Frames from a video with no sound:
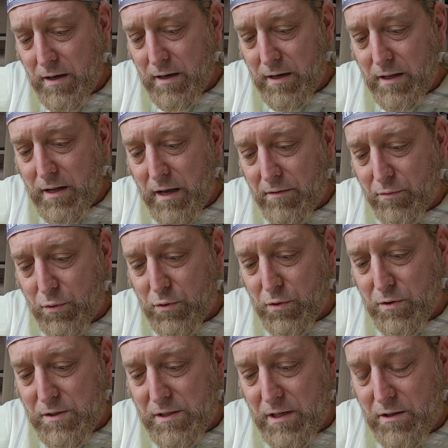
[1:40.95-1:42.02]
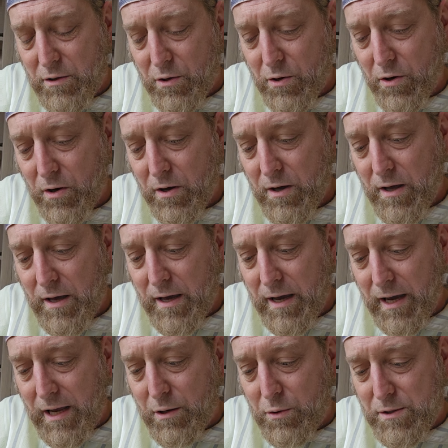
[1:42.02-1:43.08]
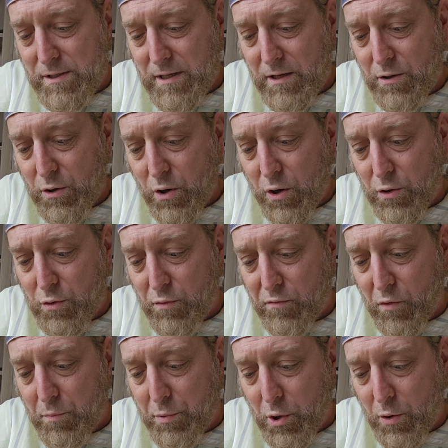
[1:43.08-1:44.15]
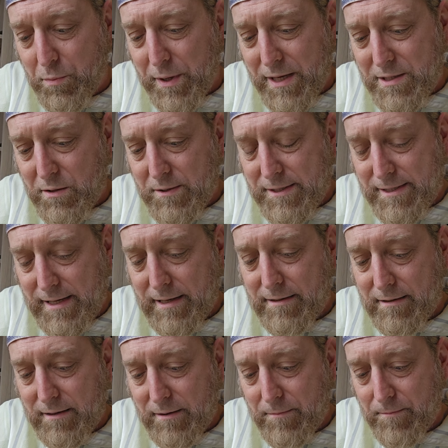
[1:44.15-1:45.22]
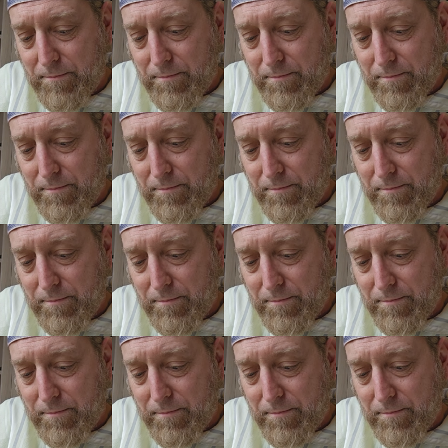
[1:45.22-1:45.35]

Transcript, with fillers: il est votre Seigneur et le Seigneur de vos premiers ancêtres.